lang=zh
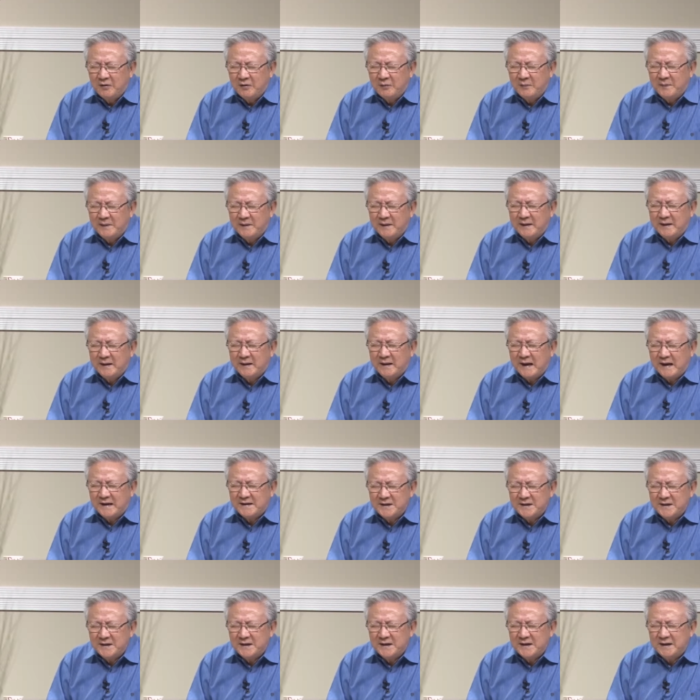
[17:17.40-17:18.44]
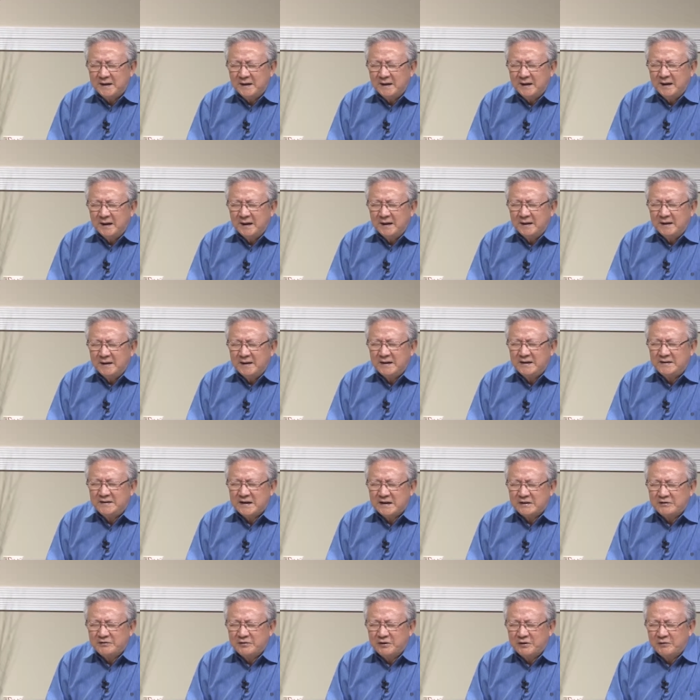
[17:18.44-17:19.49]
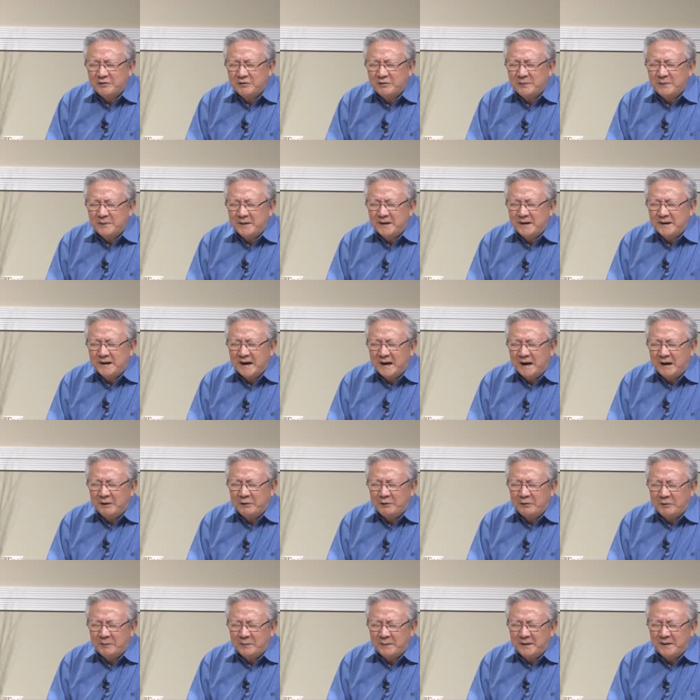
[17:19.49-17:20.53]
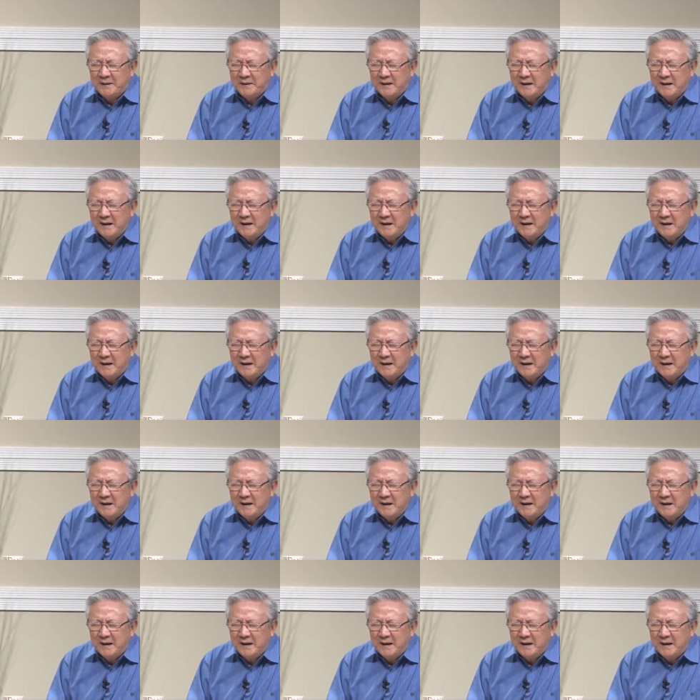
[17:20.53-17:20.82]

我们感谢你，你拣选我们，你爱我们，